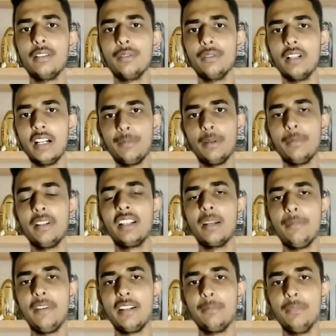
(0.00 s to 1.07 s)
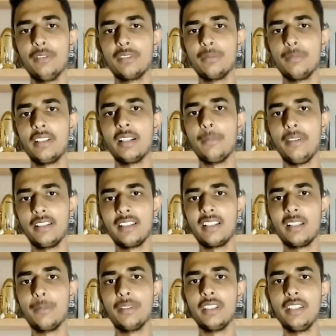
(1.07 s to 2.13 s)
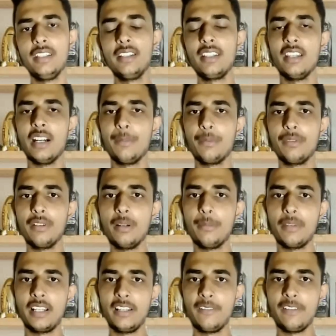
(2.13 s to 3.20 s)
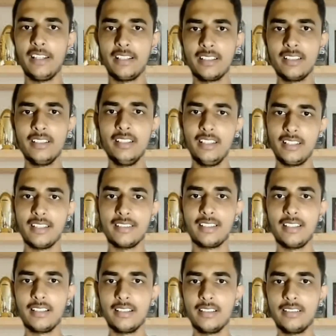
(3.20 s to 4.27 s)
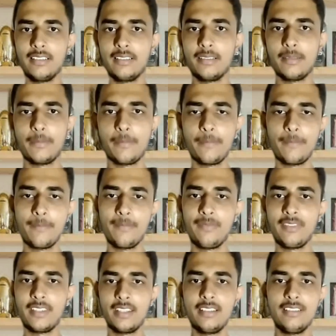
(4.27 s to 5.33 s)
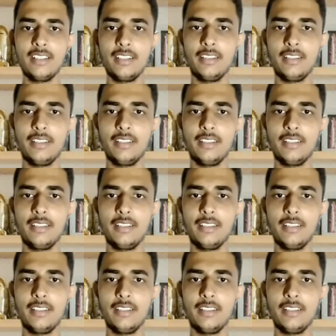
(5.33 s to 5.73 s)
तो आप हमें कमेंट बॉक्स में कमेंट करके बताइए कि आपको हमारा इफेक्ट कैसा लगा जय